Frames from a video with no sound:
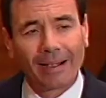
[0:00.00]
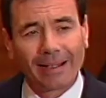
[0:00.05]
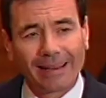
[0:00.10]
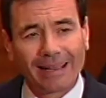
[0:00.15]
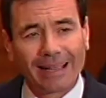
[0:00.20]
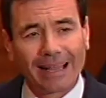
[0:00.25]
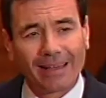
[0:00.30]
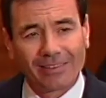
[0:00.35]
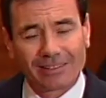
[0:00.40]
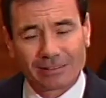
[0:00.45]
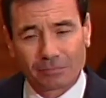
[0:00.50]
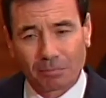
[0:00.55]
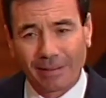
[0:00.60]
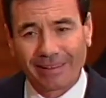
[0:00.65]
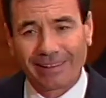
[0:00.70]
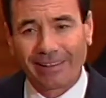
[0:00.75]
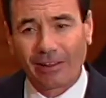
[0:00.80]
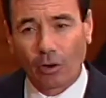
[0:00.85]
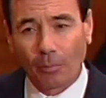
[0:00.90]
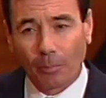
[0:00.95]
rica de
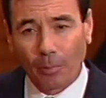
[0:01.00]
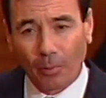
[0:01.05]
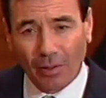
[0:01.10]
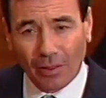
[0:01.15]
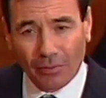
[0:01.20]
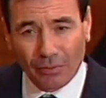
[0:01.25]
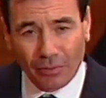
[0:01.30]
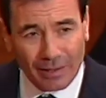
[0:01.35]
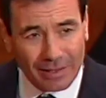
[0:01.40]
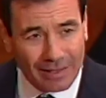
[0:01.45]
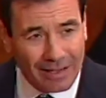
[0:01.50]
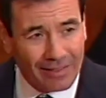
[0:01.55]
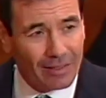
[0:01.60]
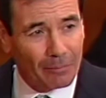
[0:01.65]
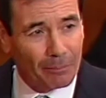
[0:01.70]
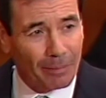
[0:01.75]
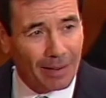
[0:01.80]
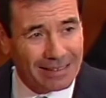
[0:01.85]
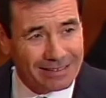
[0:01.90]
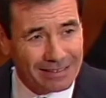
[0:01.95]
España no puede hacer nada
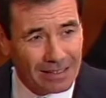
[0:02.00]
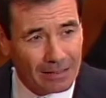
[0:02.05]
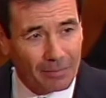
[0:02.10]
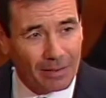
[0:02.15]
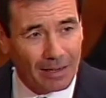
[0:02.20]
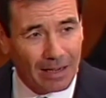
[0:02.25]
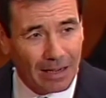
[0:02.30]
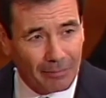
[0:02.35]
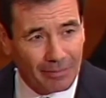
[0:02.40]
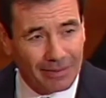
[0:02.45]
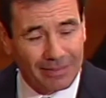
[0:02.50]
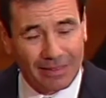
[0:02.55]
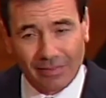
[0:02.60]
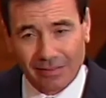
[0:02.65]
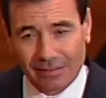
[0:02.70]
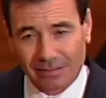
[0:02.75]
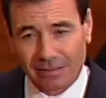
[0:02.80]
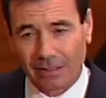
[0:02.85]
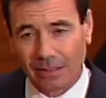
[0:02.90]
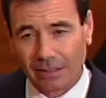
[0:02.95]
para salvar la vida de
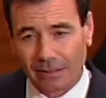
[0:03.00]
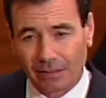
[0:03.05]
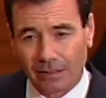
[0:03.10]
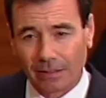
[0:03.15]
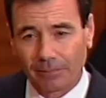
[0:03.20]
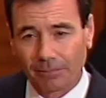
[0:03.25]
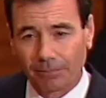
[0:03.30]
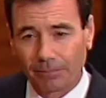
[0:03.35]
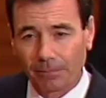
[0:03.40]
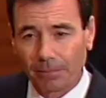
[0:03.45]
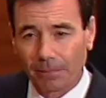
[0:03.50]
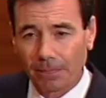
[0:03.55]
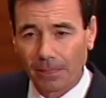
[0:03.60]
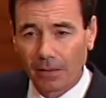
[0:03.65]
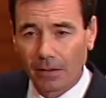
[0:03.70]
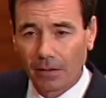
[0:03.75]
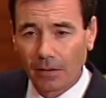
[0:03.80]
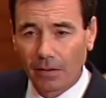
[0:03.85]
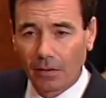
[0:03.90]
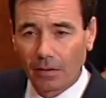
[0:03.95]
esta gente?
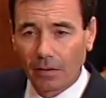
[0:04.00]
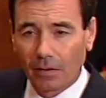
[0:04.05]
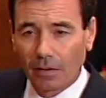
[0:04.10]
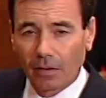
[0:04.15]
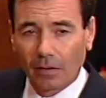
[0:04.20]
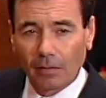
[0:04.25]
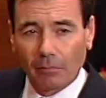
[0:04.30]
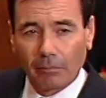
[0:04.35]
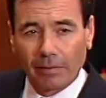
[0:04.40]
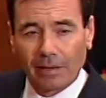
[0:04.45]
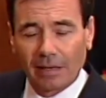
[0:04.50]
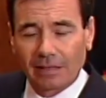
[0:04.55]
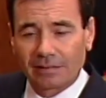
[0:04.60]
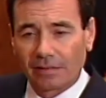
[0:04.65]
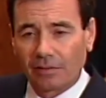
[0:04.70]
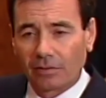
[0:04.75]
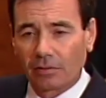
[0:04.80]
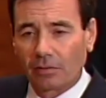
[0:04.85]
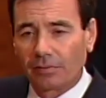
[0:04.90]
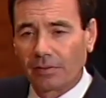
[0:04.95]
Mire,
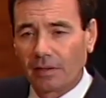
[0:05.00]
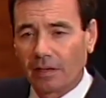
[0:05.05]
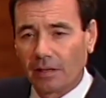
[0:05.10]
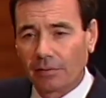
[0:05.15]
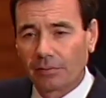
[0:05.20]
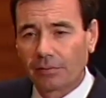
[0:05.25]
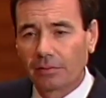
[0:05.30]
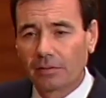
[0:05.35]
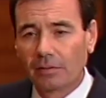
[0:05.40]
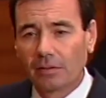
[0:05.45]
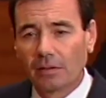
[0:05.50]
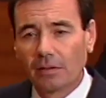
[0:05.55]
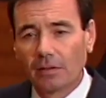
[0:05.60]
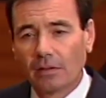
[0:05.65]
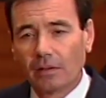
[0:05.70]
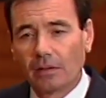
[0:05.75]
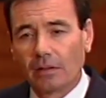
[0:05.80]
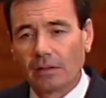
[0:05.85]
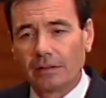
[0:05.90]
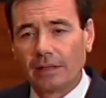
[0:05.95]
señor González,
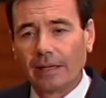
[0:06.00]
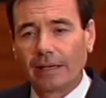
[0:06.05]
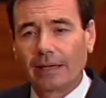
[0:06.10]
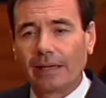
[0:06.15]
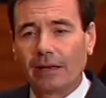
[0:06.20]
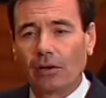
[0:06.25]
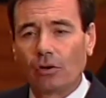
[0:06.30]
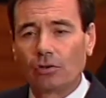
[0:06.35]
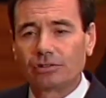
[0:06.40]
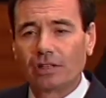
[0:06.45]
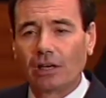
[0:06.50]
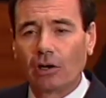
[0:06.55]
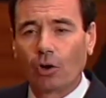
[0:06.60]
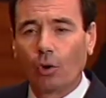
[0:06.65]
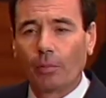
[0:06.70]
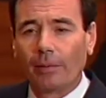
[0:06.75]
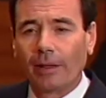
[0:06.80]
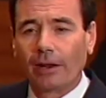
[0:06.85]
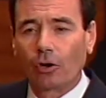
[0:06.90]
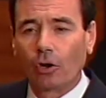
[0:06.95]
déjenos el
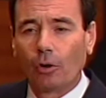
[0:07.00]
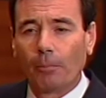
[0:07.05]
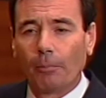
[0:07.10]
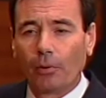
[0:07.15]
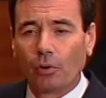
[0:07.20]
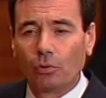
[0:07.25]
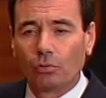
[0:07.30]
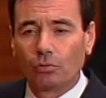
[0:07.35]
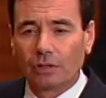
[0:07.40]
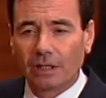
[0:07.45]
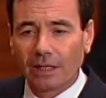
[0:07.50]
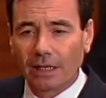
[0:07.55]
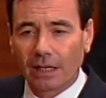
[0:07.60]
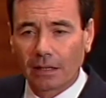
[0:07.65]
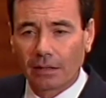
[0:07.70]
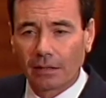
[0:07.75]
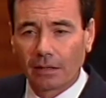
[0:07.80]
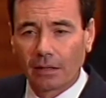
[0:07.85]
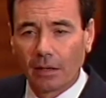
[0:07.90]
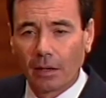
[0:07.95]
gobierno por un
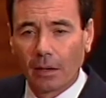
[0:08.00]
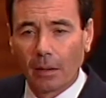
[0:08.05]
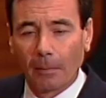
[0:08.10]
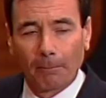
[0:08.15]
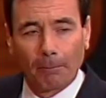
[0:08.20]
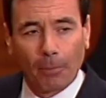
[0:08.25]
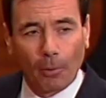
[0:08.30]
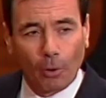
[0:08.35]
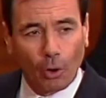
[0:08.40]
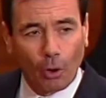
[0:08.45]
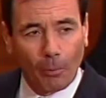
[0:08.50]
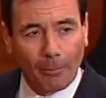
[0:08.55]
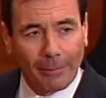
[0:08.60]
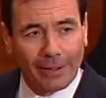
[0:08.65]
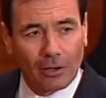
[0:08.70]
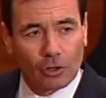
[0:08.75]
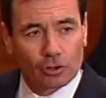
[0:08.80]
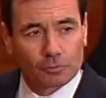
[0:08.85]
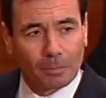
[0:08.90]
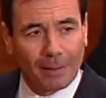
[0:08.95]
día, por lo
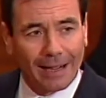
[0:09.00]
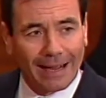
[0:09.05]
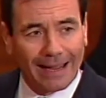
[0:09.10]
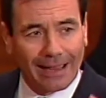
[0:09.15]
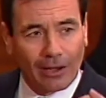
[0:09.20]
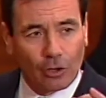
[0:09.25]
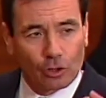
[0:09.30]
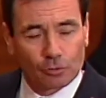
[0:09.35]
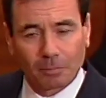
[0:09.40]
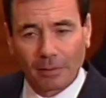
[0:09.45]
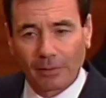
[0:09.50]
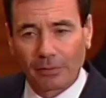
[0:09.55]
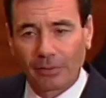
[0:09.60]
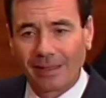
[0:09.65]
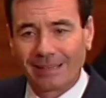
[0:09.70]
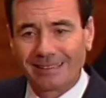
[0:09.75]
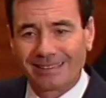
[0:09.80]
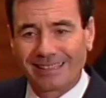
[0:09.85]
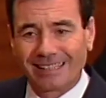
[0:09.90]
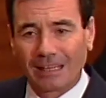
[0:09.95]
menos para que los
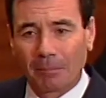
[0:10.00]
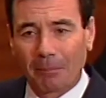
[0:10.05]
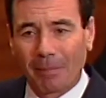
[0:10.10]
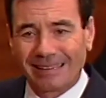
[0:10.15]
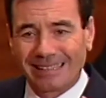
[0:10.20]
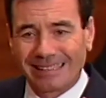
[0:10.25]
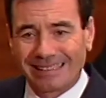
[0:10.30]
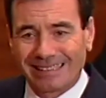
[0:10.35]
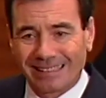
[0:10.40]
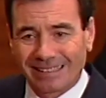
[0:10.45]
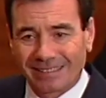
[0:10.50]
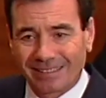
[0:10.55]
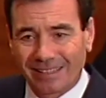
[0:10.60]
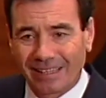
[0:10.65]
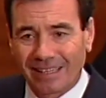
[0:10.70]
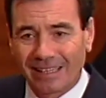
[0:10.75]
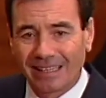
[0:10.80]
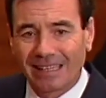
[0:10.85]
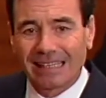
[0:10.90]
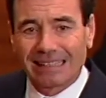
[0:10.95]
pacientes de hepatitis
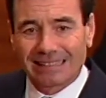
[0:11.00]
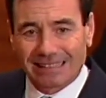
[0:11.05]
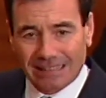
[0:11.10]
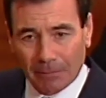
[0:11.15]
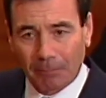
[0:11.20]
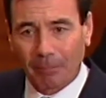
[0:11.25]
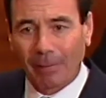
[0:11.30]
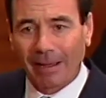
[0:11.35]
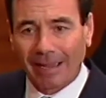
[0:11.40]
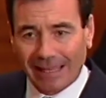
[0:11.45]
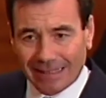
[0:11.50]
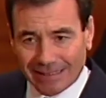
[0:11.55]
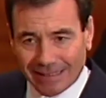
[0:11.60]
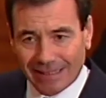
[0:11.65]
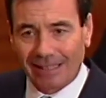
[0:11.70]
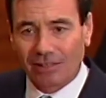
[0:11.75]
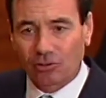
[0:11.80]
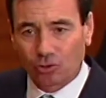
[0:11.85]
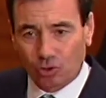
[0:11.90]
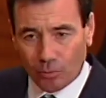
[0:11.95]
C sepan que
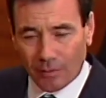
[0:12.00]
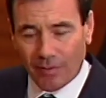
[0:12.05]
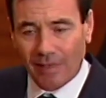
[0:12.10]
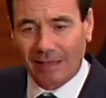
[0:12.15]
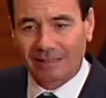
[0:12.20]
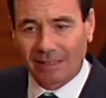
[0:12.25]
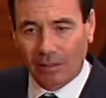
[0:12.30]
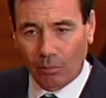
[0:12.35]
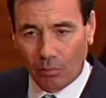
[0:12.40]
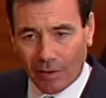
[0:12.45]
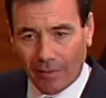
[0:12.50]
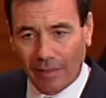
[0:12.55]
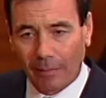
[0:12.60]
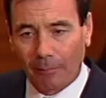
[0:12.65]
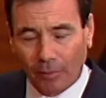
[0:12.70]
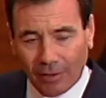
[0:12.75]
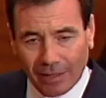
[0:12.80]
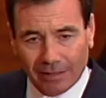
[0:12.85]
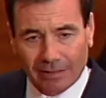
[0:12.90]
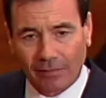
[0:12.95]
tienen su vida asegurada
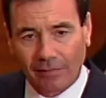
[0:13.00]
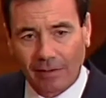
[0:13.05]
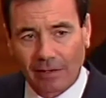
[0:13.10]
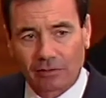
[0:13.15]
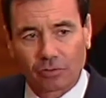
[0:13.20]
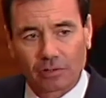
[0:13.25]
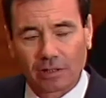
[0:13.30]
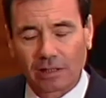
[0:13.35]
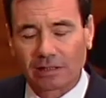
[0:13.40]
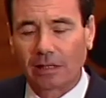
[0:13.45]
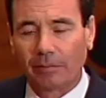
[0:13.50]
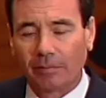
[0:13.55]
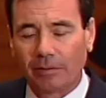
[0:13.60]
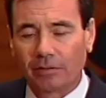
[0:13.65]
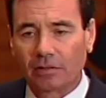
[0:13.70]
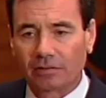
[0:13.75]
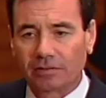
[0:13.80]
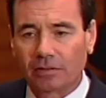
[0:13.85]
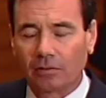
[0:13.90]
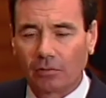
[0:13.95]
porque tendrán su tratamiento
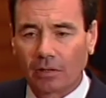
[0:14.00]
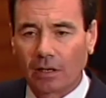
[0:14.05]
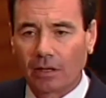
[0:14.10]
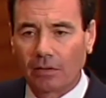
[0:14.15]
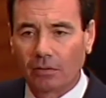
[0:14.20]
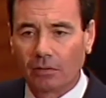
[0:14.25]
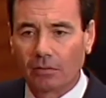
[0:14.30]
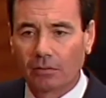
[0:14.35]
asegurado.